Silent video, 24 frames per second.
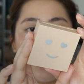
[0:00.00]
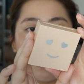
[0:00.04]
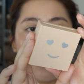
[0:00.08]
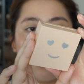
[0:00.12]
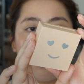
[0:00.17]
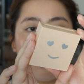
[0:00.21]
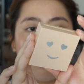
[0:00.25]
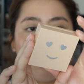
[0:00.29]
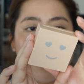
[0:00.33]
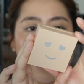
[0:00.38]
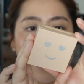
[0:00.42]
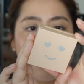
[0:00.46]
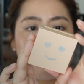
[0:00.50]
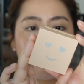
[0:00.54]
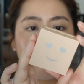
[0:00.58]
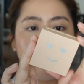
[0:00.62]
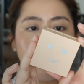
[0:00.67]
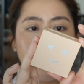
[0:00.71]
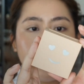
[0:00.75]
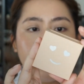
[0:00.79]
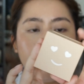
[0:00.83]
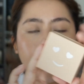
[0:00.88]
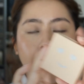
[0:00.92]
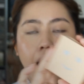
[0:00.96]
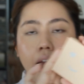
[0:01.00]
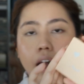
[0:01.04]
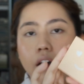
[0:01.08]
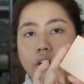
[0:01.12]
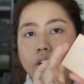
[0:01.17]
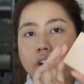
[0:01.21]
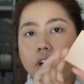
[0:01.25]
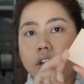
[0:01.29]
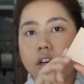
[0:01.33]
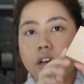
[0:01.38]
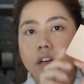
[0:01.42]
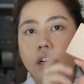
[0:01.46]
Hello Happy
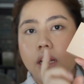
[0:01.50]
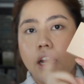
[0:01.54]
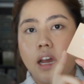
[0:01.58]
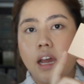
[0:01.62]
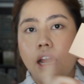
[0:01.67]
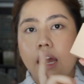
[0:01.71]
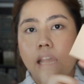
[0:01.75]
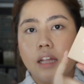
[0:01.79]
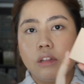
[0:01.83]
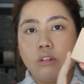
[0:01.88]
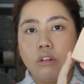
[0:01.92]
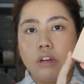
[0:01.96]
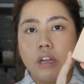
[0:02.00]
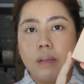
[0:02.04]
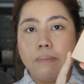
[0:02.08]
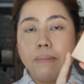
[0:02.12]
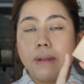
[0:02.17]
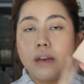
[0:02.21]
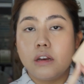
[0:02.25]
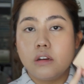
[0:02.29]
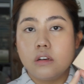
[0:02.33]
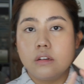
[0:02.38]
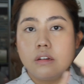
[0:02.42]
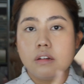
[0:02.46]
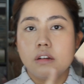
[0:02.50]
Powder นะคะ ตัวนี้เป็น